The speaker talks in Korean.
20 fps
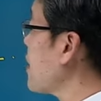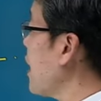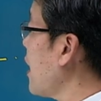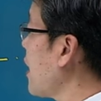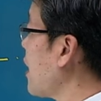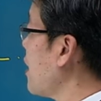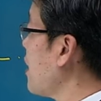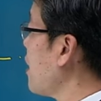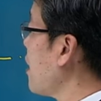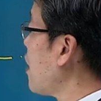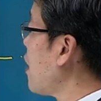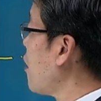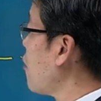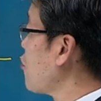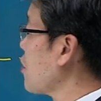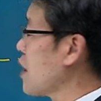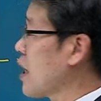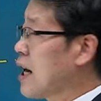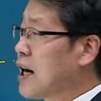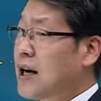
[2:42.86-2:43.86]
때 어,
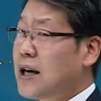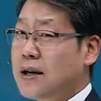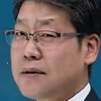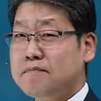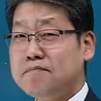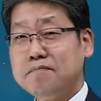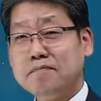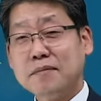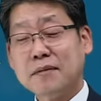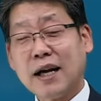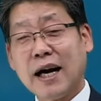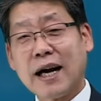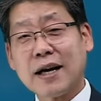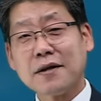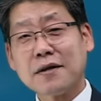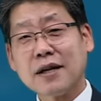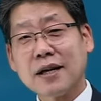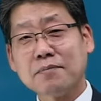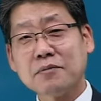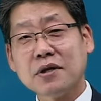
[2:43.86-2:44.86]
우리가
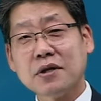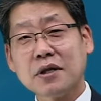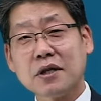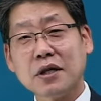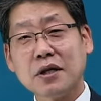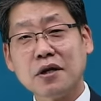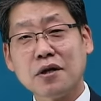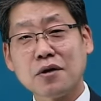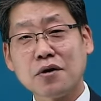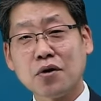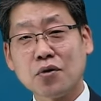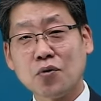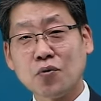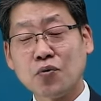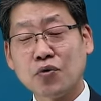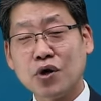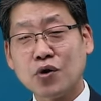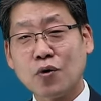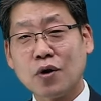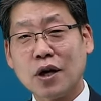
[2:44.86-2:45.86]
아는 사람들끼리는 서로
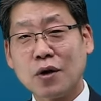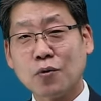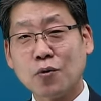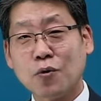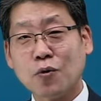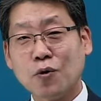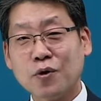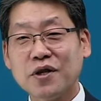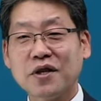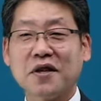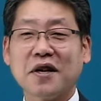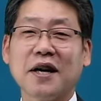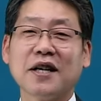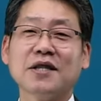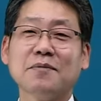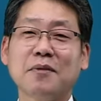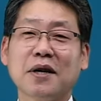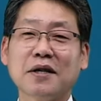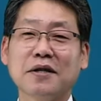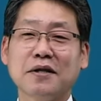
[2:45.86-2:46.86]
위로하고 이렇게
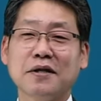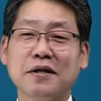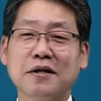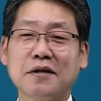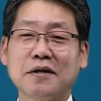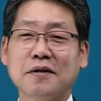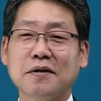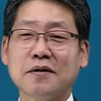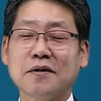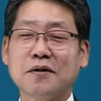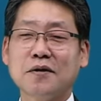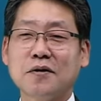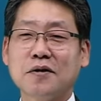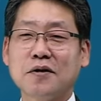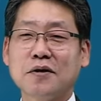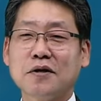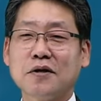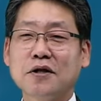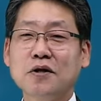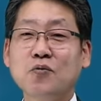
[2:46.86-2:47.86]
하지만은
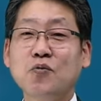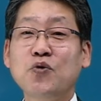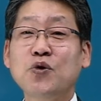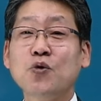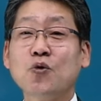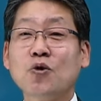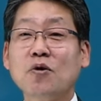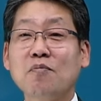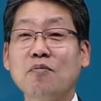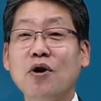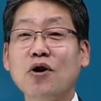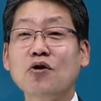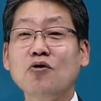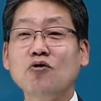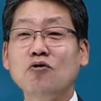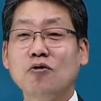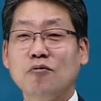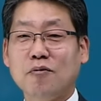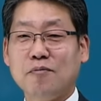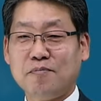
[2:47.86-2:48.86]
그 위로를
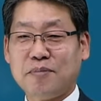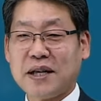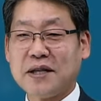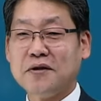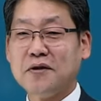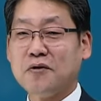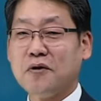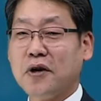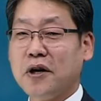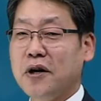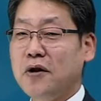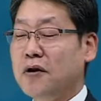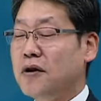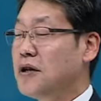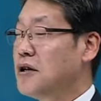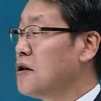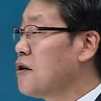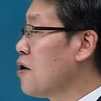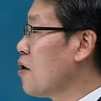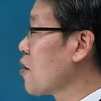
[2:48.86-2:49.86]
뭘로 받는 거예요?
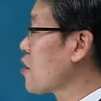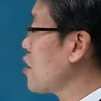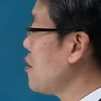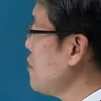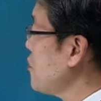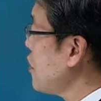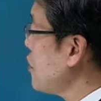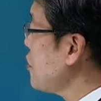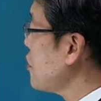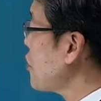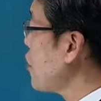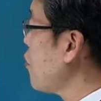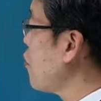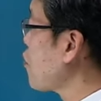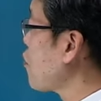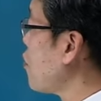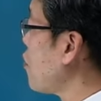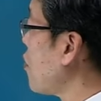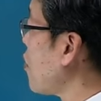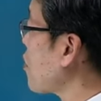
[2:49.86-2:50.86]
어,
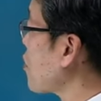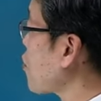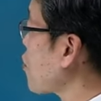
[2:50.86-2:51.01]
금전적으로